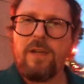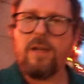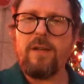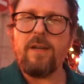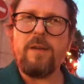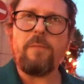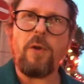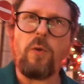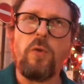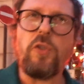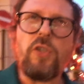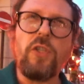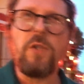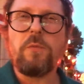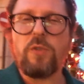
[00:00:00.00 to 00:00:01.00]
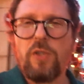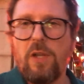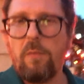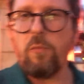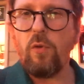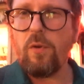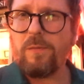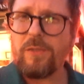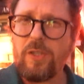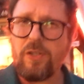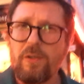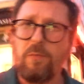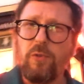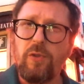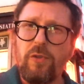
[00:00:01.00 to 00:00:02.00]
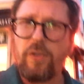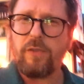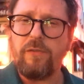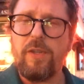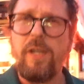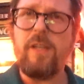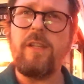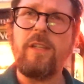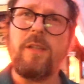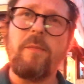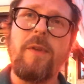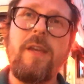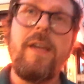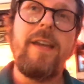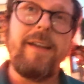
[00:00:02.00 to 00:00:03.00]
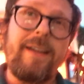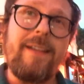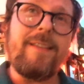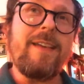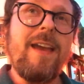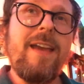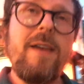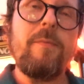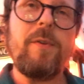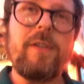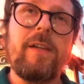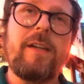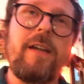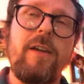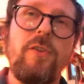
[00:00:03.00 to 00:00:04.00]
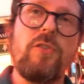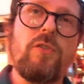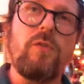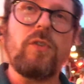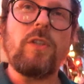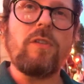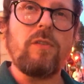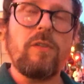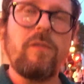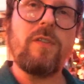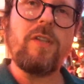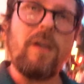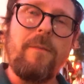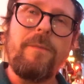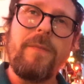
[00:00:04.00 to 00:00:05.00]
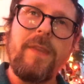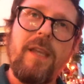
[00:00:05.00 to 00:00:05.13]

э, поконченным жлобом, даже будучи дворянином. Ну да. Хотя я полагаю, что вот эта вот вся